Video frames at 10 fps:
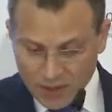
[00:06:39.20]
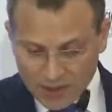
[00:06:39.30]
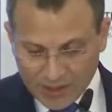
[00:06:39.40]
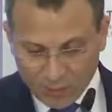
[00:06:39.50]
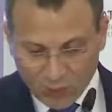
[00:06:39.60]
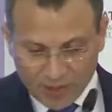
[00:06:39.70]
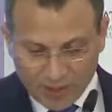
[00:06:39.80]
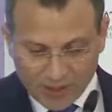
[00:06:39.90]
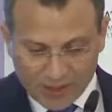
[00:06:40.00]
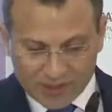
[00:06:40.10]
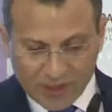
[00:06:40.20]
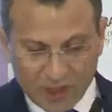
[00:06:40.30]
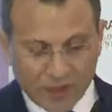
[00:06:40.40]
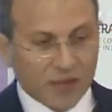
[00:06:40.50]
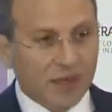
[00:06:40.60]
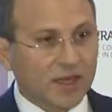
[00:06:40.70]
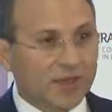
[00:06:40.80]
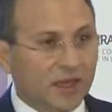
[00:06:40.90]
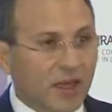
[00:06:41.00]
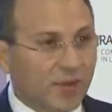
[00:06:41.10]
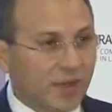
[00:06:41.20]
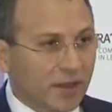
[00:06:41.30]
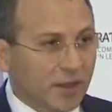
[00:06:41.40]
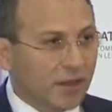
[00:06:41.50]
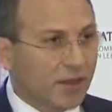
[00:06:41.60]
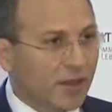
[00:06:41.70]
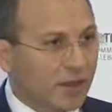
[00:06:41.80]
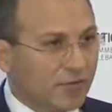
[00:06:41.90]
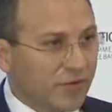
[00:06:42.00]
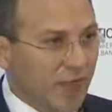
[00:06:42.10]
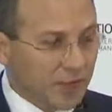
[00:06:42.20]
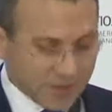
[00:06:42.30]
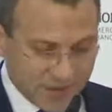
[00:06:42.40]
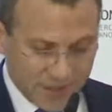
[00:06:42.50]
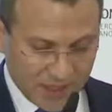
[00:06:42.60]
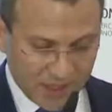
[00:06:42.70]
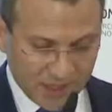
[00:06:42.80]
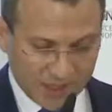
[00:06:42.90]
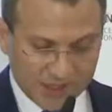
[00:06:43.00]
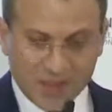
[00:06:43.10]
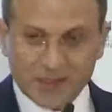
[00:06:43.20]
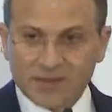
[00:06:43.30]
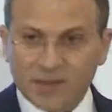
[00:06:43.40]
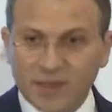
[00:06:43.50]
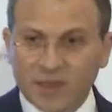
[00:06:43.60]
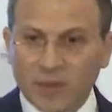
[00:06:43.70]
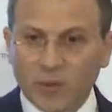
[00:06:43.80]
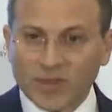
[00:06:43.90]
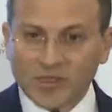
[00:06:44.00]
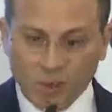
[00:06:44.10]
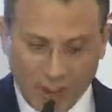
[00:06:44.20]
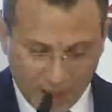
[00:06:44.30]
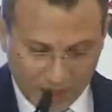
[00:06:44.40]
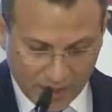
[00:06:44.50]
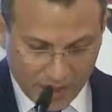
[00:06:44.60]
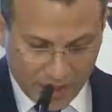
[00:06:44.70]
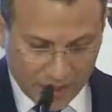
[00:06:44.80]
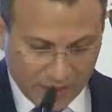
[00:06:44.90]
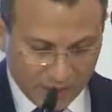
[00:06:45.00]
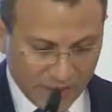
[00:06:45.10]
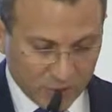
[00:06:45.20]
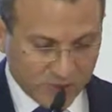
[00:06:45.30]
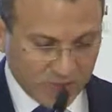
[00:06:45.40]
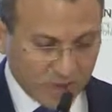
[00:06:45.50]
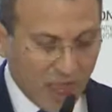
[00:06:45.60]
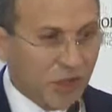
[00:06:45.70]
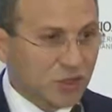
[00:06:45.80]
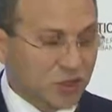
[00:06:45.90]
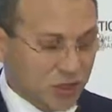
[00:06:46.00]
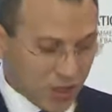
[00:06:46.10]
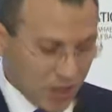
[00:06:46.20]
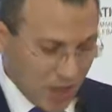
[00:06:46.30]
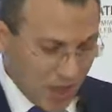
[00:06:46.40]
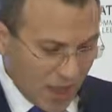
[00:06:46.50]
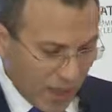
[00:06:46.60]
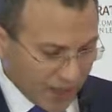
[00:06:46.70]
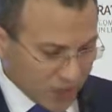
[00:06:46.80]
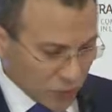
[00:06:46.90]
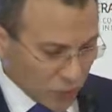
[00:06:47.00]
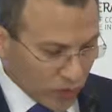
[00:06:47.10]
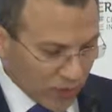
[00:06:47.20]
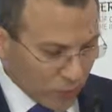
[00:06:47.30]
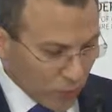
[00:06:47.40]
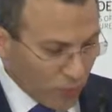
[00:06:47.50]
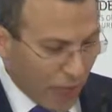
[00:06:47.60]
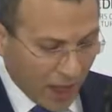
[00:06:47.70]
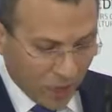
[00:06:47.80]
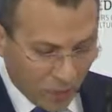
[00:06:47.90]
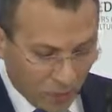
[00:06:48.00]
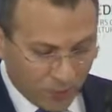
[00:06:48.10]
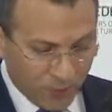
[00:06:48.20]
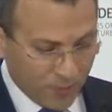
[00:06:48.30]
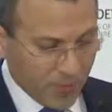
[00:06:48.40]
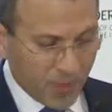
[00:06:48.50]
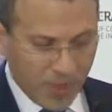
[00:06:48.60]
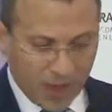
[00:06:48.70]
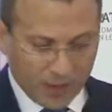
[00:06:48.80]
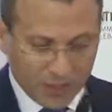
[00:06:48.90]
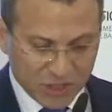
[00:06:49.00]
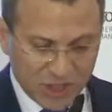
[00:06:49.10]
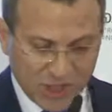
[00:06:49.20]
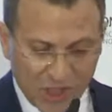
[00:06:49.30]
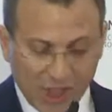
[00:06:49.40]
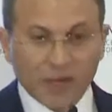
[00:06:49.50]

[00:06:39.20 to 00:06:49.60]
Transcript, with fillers: لمؤتمر الطاقة الاخترابية في 5 6 و7 أيار 2016 حيث نطلق معكم المشاريع